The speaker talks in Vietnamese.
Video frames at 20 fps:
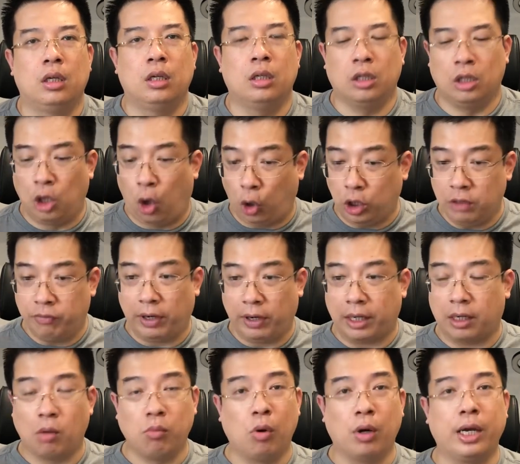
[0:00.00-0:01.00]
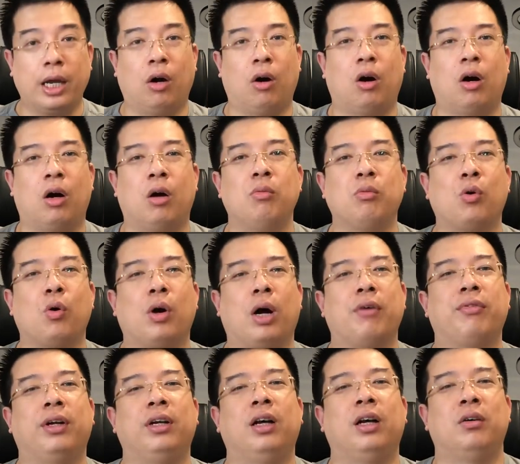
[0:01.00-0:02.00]
Nói như vậy không có nghĩa là họ không cố
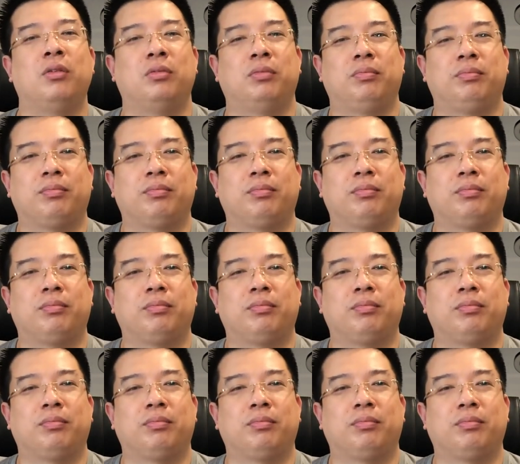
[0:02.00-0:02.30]
gắng phấn đấu.